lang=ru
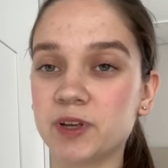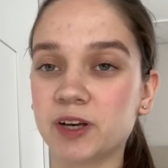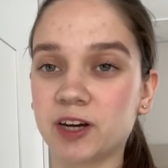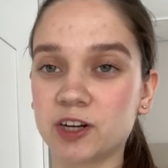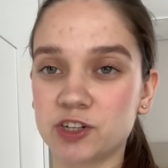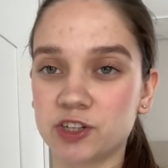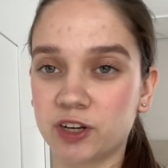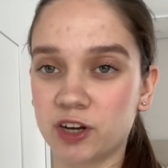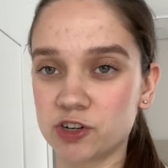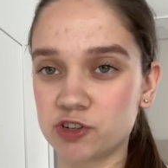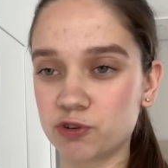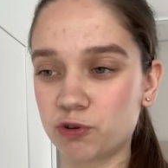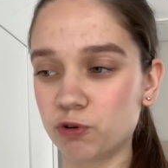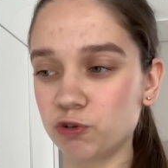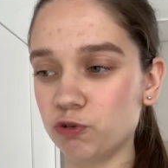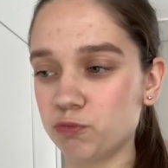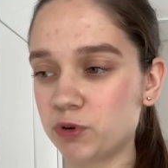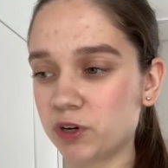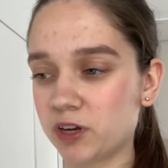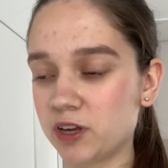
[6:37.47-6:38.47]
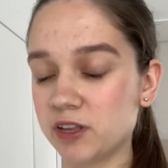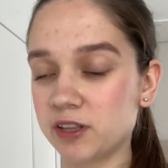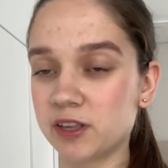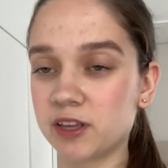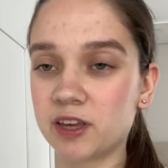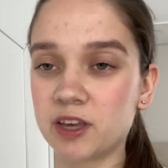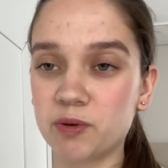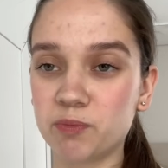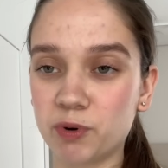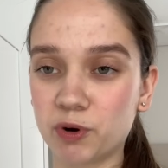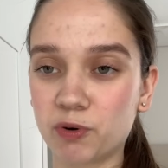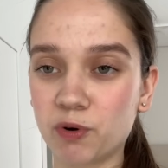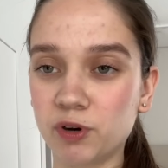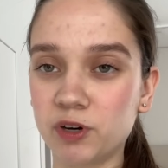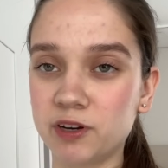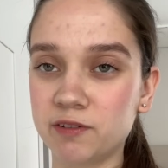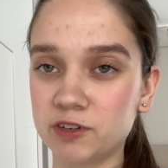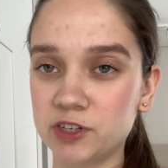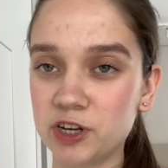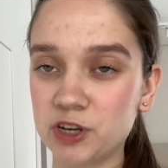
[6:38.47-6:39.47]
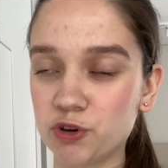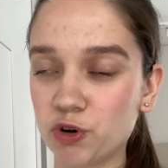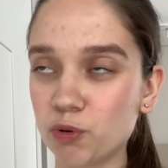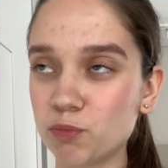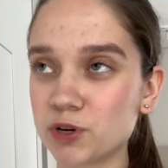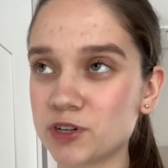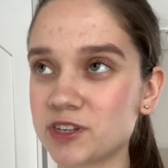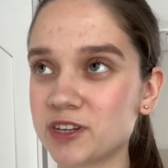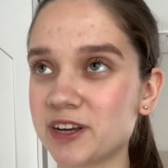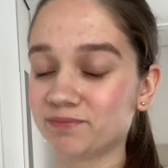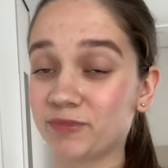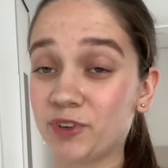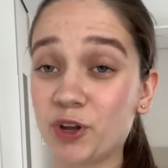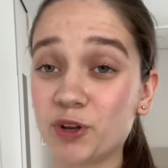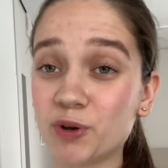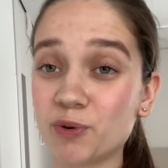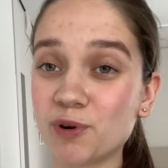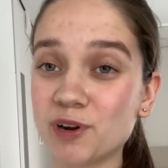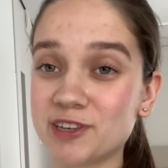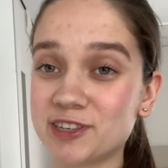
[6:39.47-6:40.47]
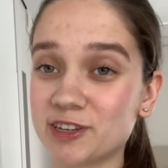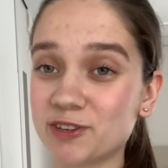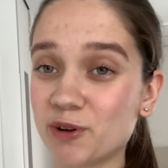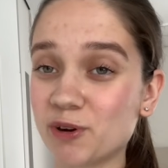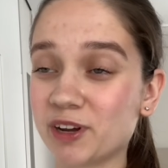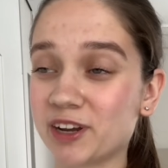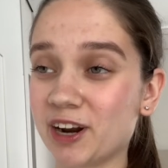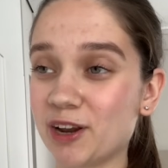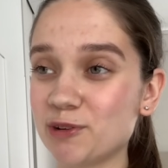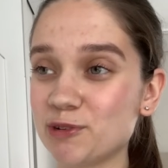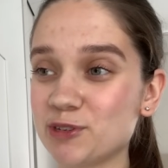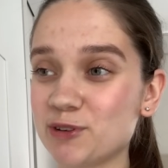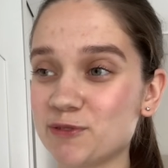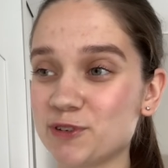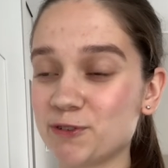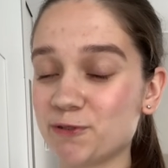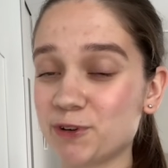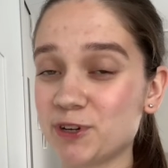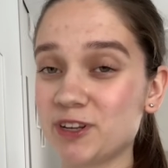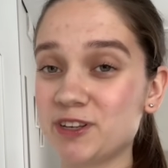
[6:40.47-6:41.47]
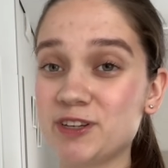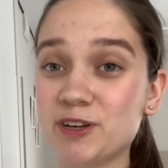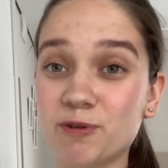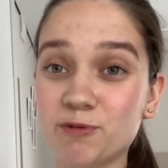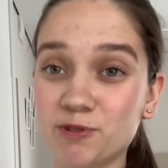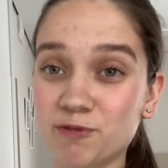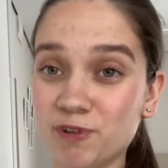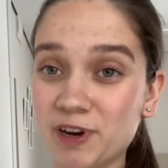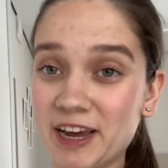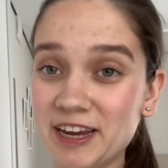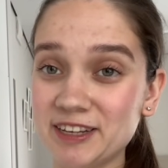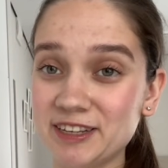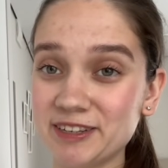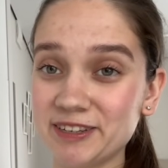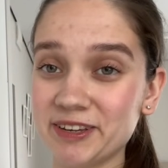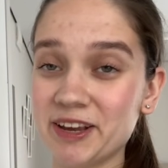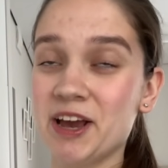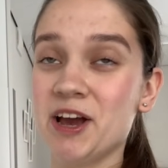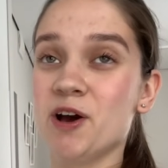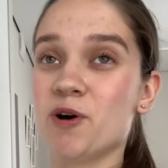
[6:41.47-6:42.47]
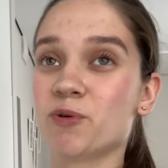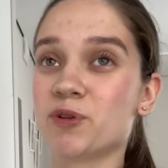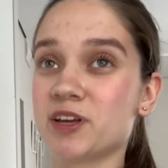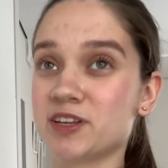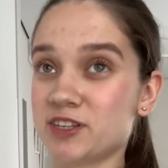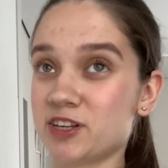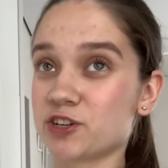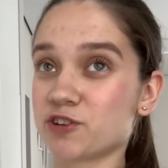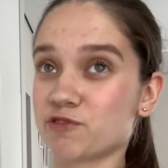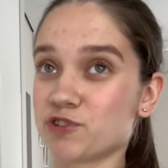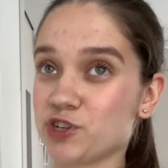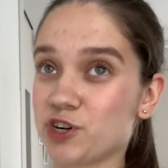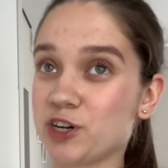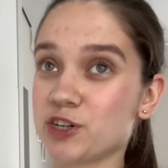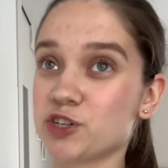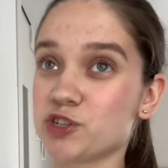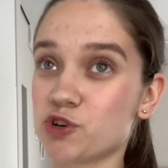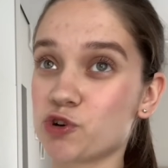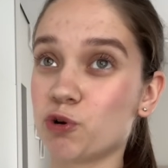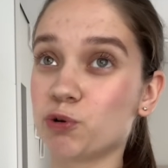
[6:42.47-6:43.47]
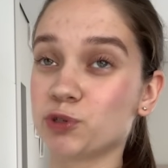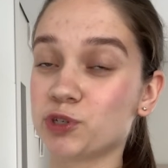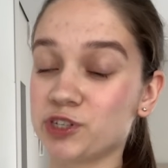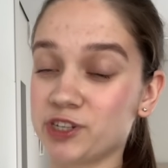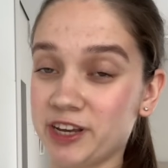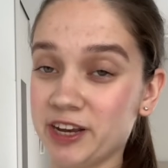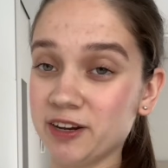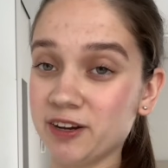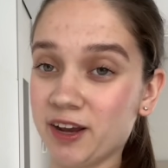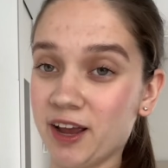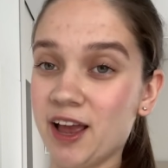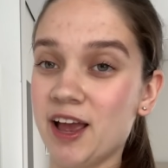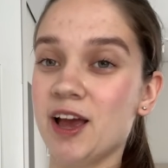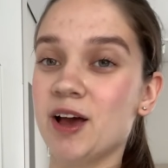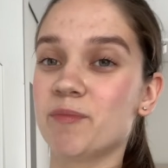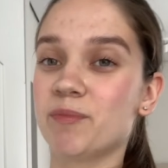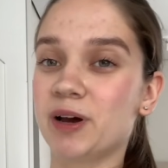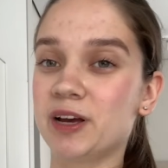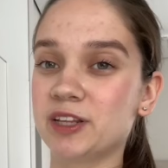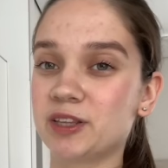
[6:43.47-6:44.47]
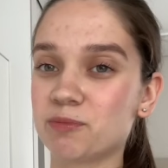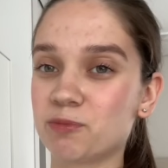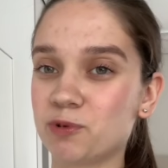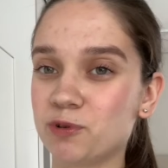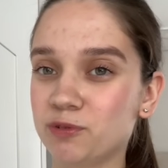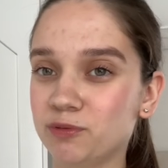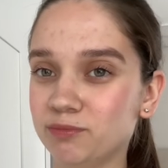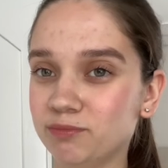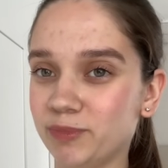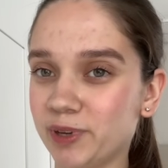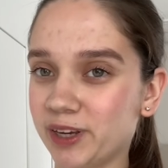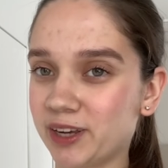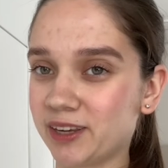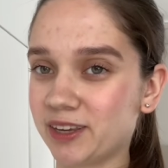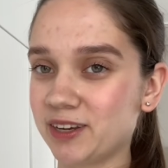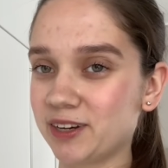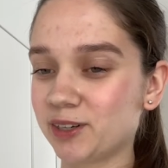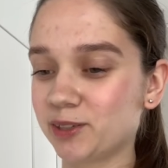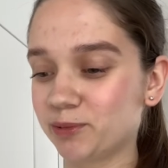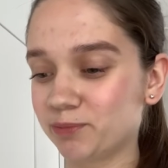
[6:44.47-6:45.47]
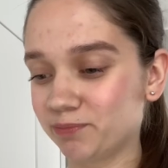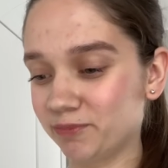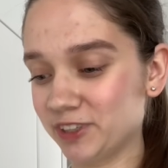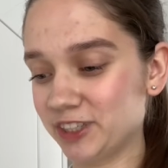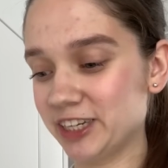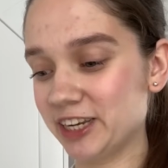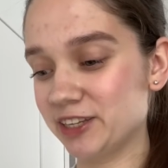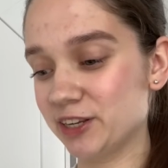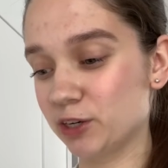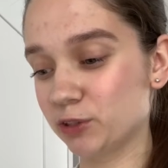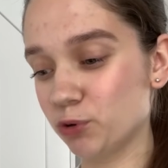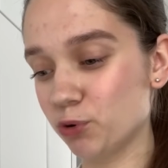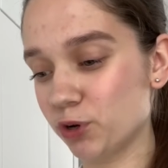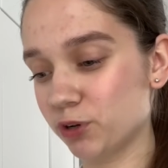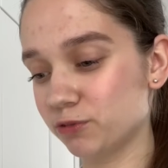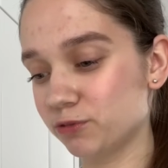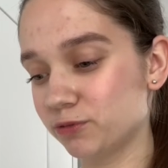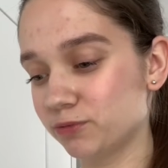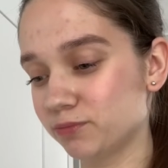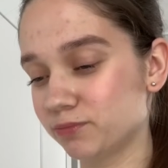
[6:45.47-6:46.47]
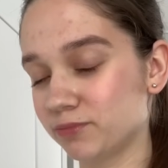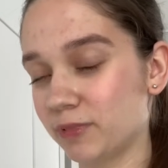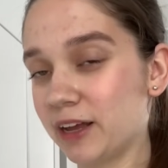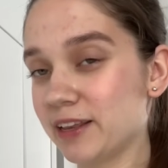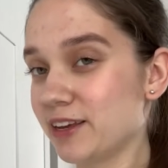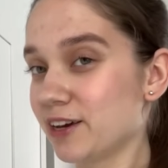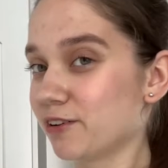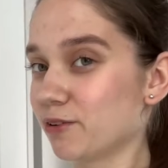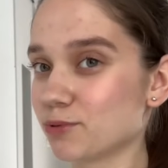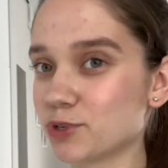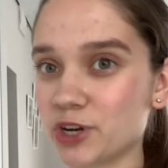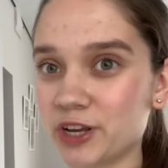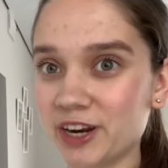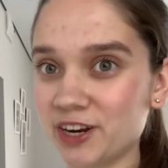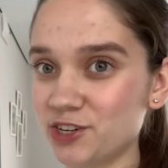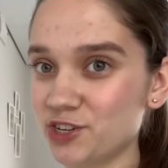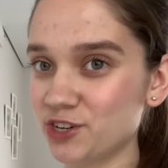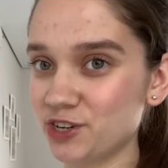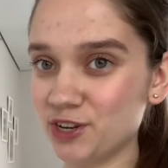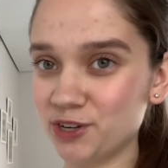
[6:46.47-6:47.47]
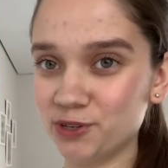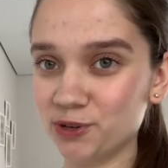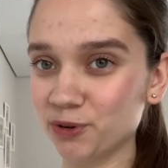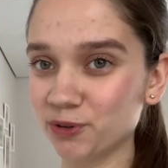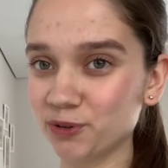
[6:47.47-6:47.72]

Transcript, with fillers: кажется, каждый год у меня какие-то такие прикольные весенние образы. Но на улице 0 градусов сегодня, не удивляйтесь. У нас даже вчера шел снег, поэтому никаких весенних луков, о них вообще речи не идет.